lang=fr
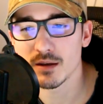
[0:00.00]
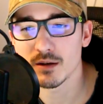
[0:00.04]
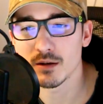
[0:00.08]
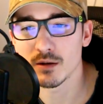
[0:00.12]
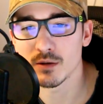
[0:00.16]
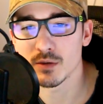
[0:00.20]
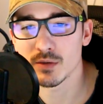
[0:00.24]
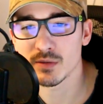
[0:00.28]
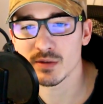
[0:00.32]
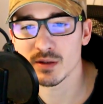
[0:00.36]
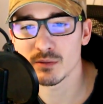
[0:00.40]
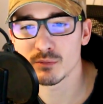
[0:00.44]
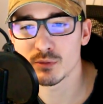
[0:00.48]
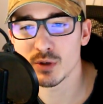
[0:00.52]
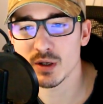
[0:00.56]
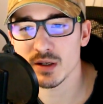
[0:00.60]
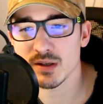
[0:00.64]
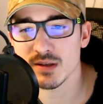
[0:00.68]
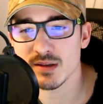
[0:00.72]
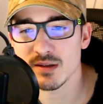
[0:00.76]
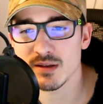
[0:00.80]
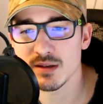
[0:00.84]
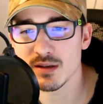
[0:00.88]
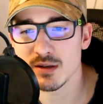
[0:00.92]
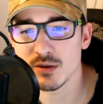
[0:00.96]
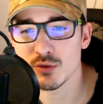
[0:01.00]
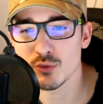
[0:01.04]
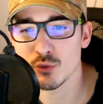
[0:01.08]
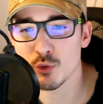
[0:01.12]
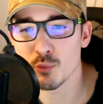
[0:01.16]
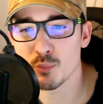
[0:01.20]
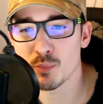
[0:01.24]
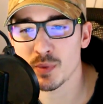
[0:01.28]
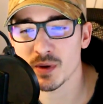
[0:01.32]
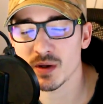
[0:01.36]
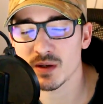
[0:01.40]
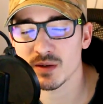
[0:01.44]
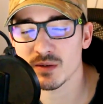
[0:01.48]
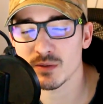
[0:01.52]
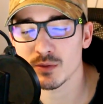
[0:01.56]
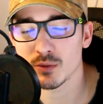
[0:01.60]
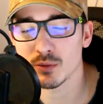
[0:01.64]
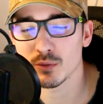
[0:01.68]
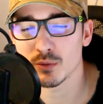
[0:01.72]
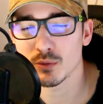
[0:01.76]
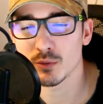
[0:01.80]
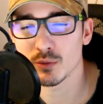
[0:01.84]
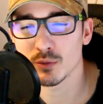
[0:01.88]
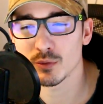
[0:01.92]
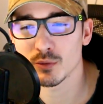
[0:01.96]
Euh, savoir si je pince ce
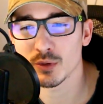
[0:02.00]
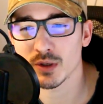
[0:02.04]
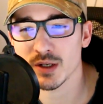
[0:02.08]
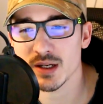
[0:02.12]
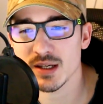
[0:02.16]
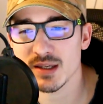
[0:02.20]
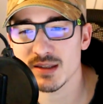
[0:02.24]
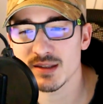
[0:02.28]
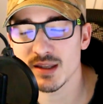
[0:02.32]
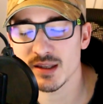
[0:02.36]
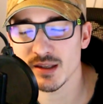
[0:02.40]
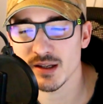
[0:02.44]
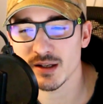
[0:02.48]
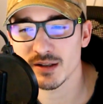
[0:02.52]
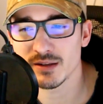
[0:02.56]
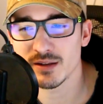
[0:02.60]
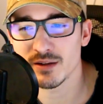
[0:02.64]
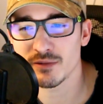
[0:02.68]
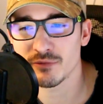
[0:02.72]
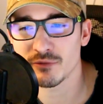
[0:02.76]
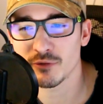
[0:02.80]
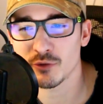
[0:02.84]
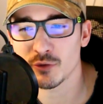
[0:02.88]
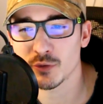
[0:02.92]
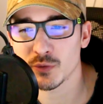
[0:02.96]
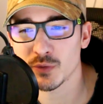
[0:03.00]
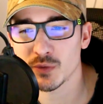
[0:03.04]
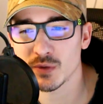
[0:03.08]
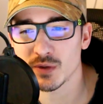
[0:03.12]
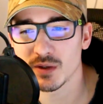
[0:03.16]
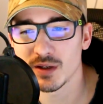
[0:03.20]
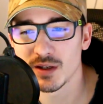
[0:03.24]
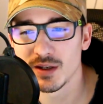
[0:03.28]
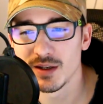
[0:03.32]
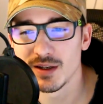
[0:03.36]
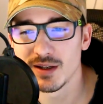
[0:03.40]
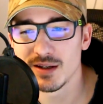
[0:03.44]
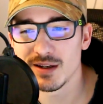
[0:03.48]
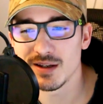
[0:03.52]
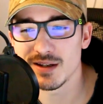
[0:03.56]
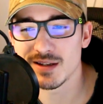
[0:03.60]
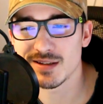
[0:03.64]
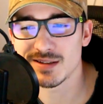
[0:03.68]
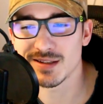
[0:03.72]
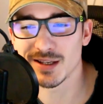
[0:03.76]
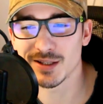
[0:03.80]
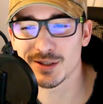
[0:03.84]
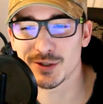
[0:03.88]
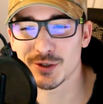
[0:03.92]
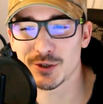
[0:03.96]
euh, Rhys Daniel Défense et
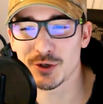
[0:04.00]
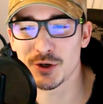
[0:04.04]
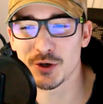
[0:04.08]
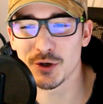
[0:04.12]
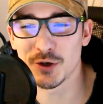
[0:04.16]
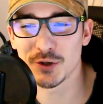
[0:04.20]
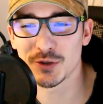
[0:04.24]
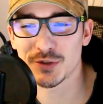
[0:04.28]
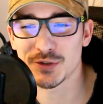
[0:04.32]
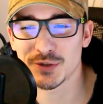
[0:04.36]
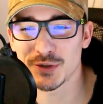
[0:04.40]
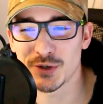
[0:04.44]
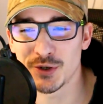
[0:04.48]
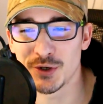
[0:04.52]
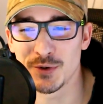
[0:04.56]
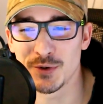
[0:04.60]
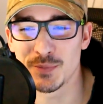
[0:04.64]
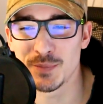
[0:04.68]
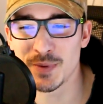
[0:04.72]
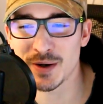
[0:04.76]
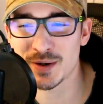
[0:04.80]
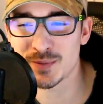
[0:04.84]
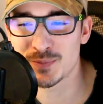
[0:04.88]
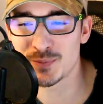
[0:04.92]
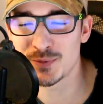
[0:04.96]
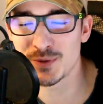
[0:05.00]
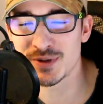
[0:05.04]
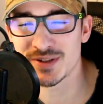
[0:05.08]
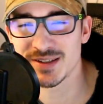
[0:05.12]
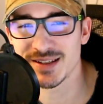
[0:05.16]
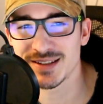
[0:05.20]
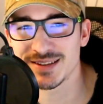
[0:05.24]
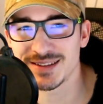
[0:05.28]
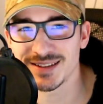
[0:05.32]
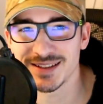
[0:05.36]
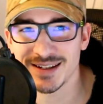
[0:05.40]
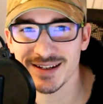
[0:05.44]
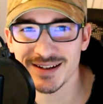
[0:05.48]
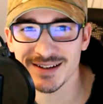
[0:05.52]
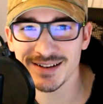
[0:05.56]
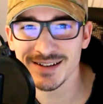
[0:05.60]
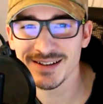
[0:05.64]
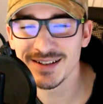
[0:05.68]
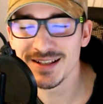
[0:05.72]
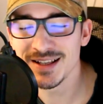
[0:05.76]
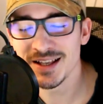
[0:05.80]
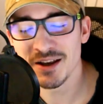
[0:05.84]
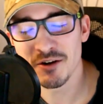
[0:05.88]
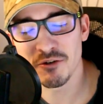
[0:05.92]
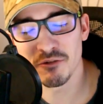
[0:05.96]
cette crosse MacPool CTR.
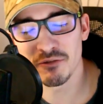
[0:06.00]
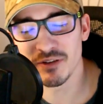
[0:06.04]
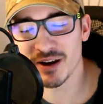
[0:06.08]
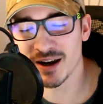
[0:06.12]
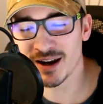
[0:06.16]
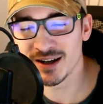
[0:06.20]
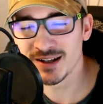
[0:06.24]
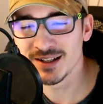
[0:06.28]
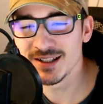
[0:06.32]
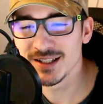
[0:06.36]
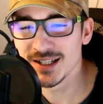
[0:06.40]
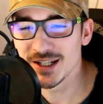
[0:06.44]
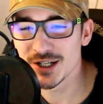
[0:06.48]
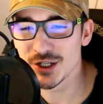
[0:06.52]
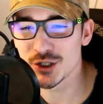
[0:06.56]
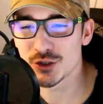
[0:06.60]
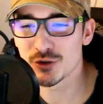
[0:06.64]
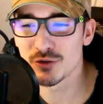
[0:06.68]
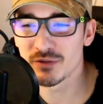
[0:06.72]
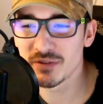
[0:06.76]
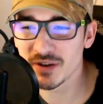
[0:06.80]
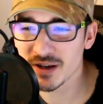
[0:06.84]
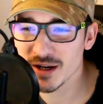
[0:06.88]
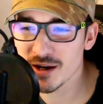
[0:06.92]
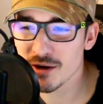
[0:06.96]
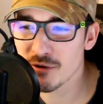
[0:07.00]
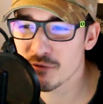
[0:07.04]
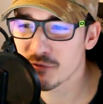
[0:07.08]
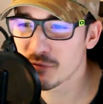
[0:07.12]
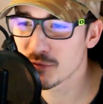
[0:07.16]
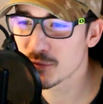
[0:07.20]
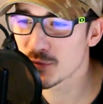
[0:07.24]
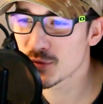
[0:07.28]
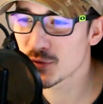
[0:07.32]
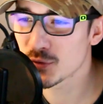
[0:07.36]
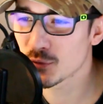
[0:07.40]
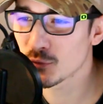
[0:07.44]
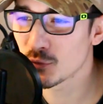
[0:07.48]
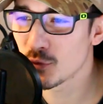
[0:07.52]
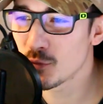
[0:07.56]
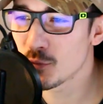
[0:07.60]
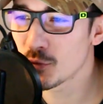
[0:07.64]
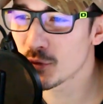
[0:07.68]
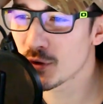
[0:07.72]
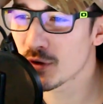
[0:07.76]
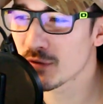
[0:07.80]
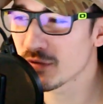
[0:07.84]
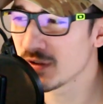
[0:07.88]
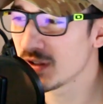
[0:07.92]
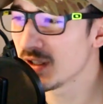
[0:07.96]
On verra. Je verrai en fonction de
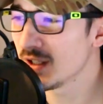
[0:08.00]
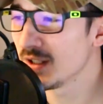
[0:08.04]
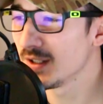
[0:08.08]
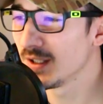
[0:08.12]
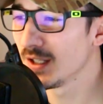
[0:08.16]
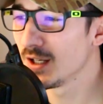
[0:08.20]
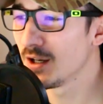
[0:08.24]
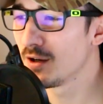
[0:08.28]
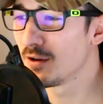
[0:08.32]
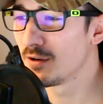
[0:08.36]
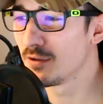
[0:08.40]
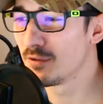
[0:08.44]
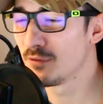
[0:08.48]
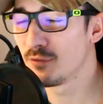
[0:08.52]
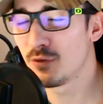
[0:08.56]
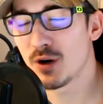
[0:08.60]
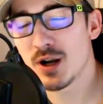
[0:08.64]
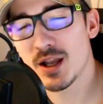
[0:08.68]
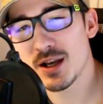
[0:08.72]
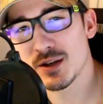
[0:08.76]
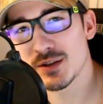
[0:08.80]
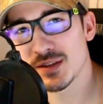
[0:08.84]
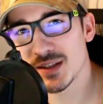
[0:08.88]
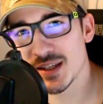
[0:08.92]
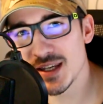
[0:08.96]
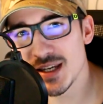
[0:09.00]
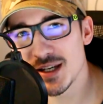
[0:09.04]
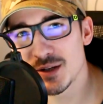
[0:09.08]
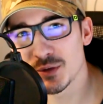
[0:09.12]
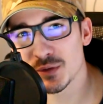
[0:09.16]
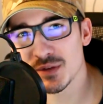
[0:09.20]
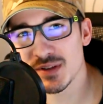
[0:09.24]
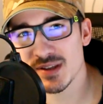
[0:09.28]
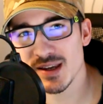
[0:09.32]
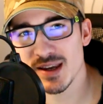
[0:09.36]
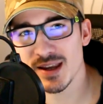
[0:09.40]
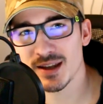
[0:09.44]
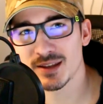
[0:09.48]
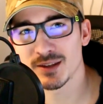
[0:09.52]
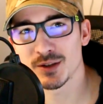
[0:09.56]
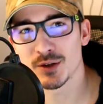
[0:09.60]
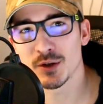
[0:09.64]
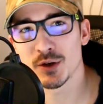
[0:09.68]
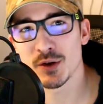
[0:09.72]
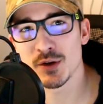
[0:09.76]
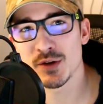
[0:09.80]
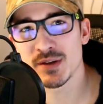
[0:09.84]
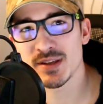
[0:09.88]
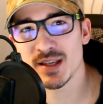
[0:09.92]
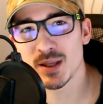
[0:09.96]
mon envie. Voilà en ce qui concerne
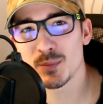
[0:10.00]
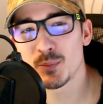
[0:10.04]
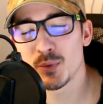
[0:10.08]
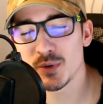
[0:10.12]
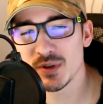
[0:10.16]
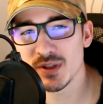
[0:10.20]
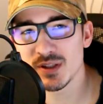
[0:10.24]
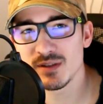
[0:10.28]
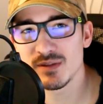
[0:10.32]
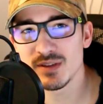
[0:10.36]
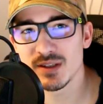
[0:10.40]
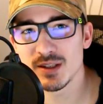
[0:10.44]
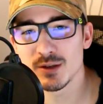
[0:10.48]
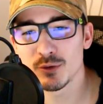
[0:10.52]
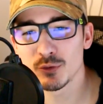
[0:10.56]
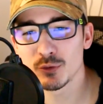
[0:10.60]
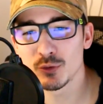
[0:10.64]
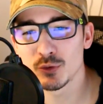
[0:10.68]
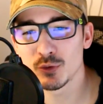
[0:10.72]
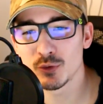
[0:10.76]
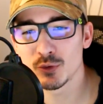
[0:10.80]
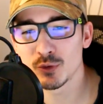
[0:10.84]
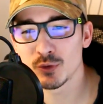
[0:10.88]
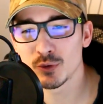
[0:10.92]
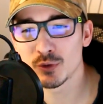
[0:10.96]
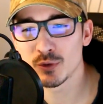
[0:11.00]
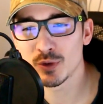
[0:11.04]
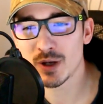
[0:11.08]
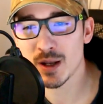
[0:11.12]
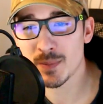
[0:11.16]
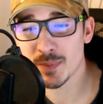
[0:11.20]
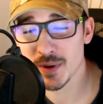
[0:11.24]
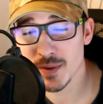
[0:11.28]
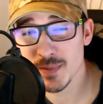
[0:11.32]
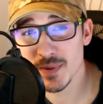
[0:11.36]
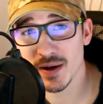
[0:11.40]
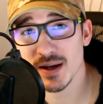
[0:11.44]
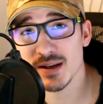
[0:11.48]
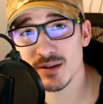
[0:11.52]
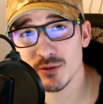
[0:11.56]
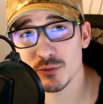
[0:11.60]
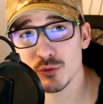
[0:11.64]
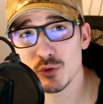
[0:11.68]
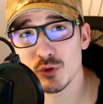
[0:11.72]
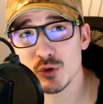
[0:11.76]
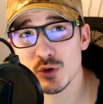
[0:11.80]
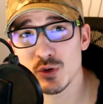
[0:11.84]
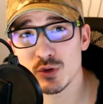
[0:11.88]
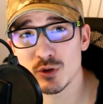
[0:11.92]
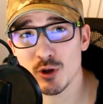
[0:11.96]
euh, cette petite vidéo de la préparation
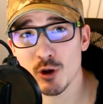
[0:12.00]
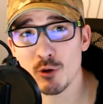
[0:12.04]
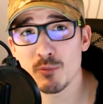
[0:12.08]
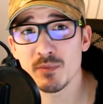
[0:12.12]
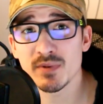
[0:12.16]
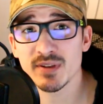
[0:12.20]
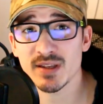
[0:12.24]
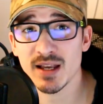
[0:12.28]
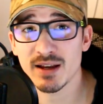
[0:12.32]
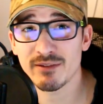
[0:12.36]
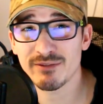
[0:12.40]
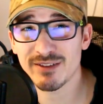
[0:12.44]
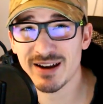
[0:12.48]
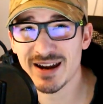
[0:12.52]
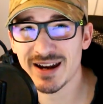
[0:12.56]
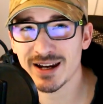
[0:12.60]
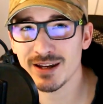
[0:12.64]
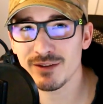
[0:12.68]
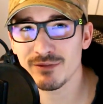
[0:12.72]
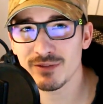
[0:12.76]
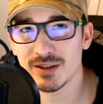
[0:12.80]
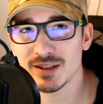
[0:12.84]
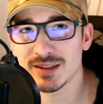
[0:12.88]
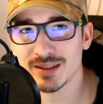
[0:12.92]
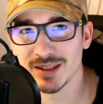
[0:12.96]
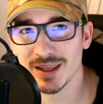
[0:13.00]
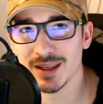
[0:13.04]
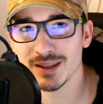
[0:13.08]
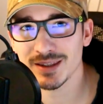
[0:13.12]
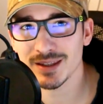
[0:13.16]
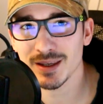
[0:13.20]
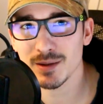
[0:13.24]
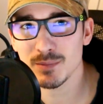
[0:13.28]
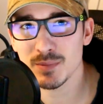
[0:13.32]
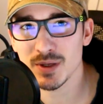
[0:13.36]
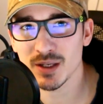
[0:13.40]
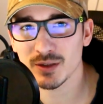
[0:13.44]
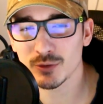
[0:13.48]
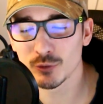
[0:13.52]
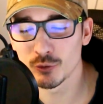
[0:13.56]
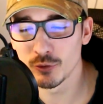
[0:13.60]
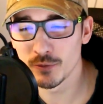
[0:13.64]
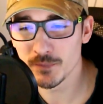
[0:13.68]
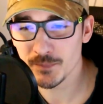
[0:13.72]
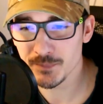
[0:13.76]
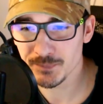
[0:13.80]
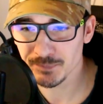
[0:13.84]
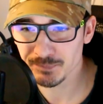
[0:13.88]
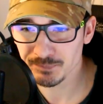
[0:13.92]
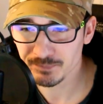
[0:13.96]
du custom. Ça va arriver très très bientôt.